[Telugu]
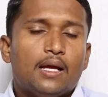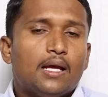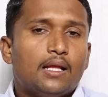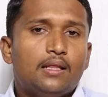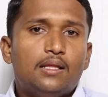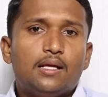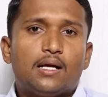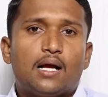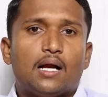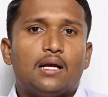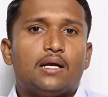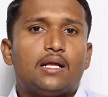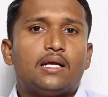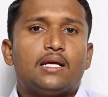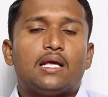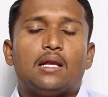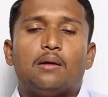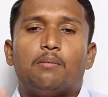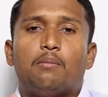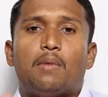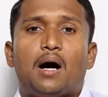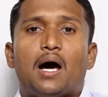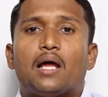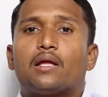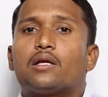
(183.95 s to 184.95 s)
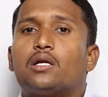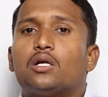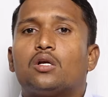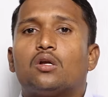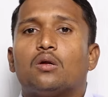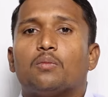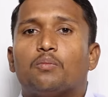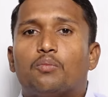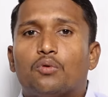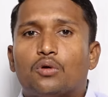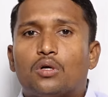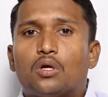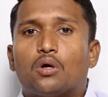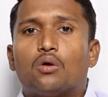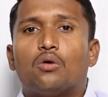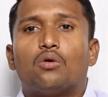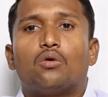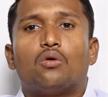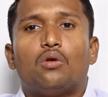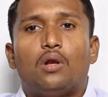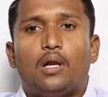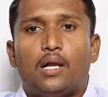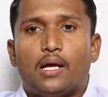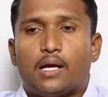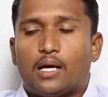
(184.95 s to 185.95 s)
ఎందుకంటే ఇలా మార్కెట్లో
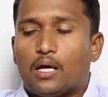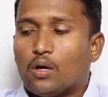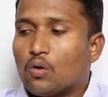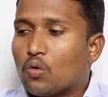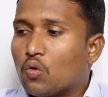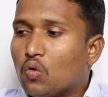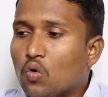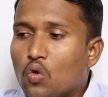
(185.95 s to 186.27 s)
పుట్టగొడుగులు లెక్క